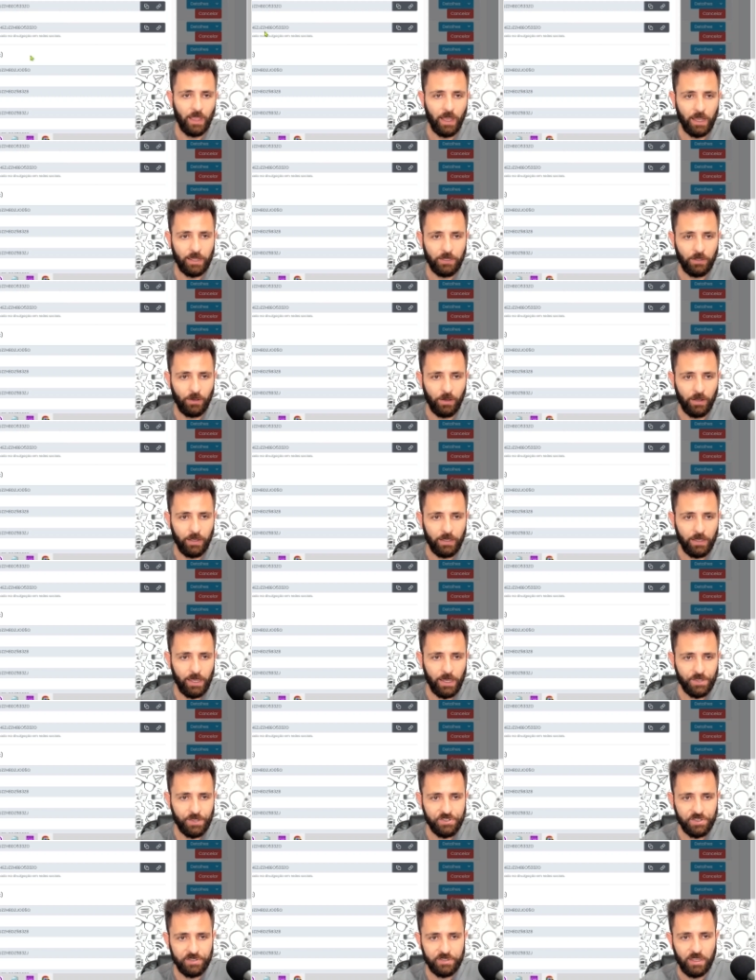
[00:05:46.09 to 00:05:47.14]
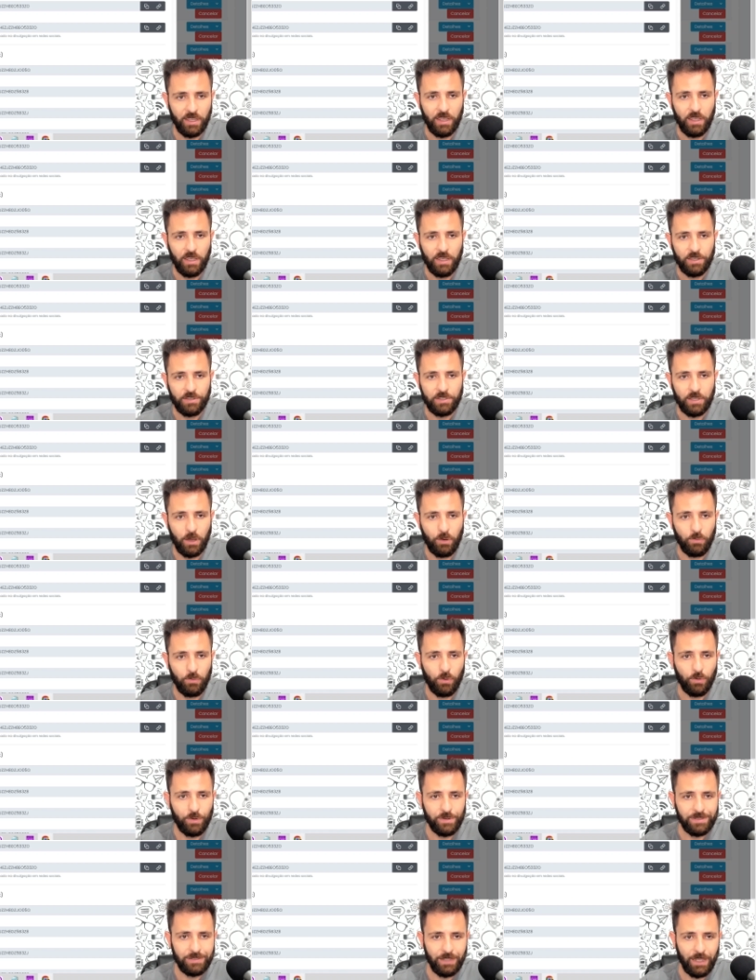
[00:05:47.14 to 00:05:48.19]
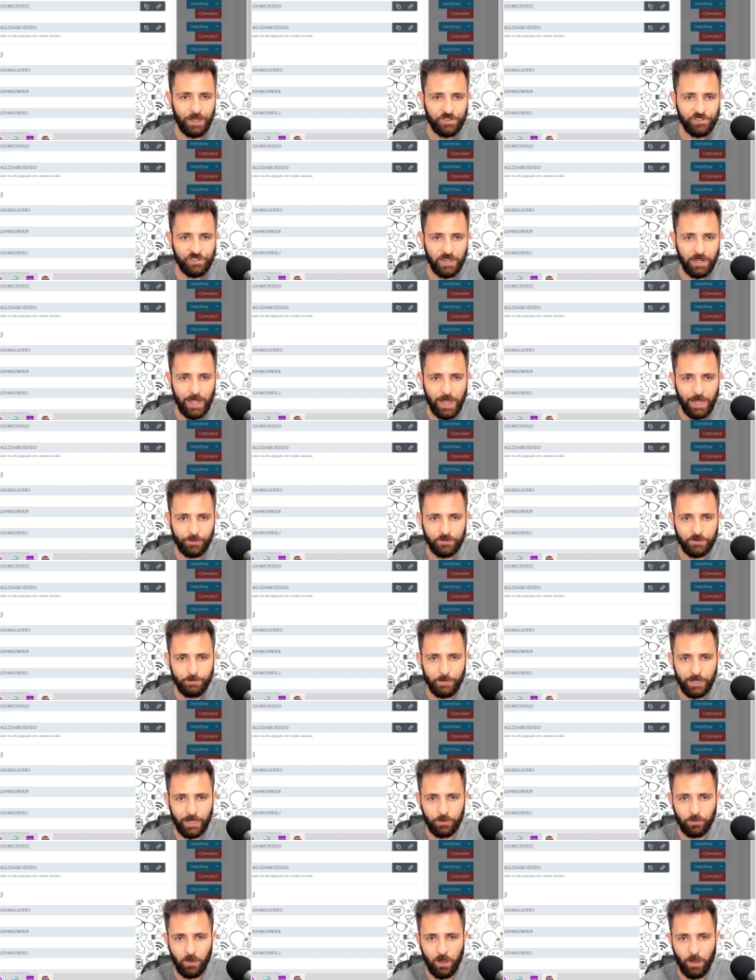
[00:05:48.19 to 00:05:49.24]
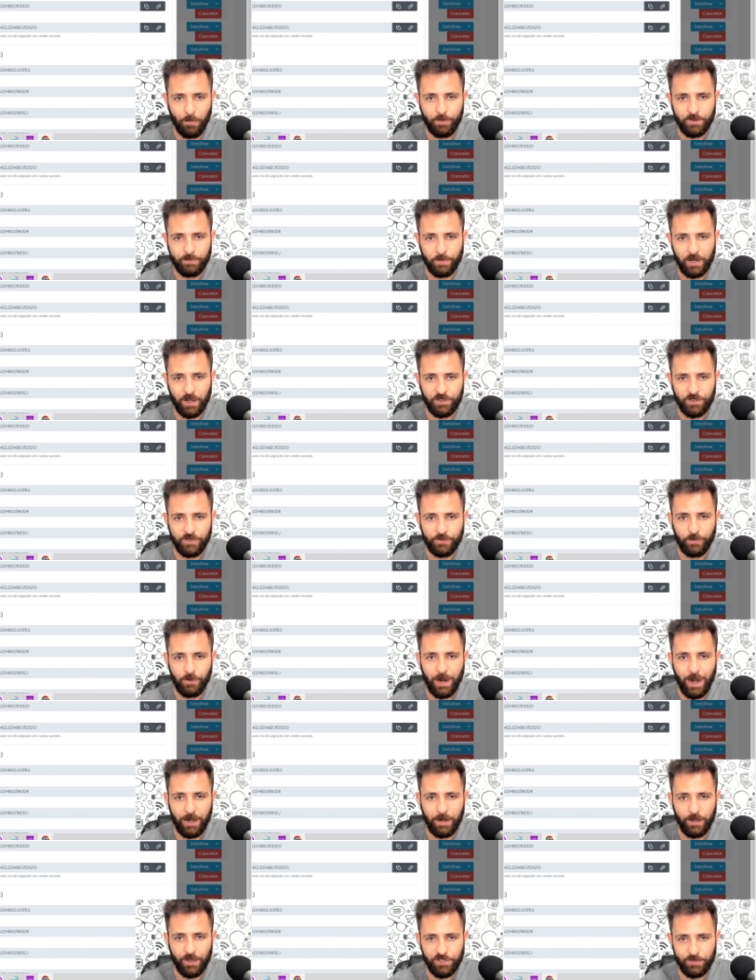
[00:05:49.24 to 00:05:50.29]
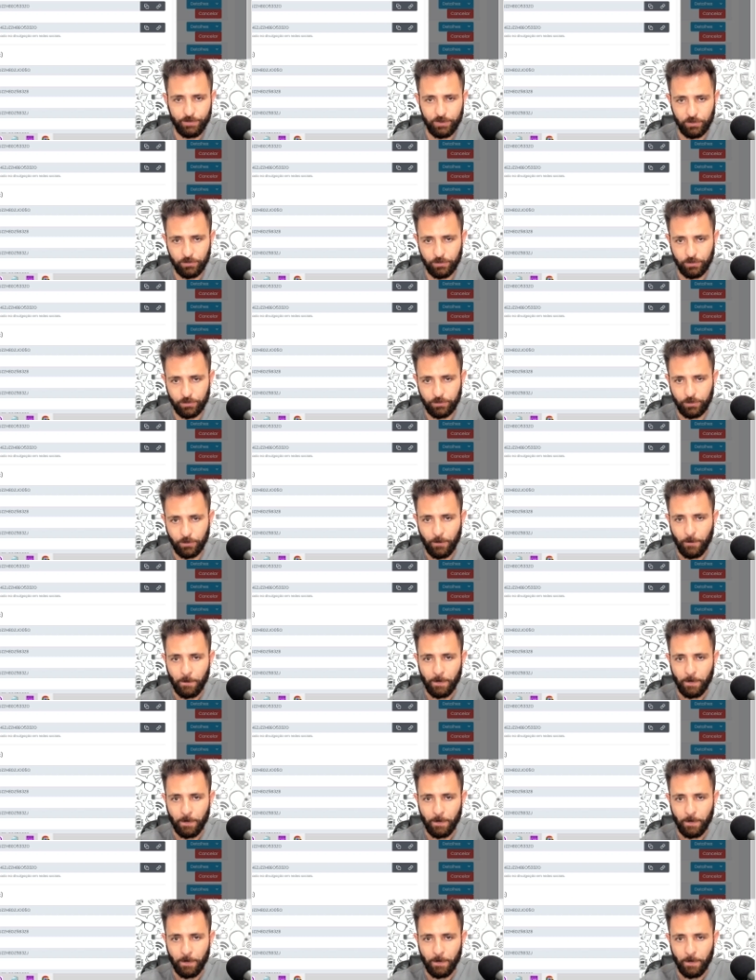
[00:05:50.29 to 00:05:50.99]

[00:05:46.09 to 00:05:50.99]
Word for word: Aqui, ó. Estes são os links gerados pela Dopus para divulgar este produto.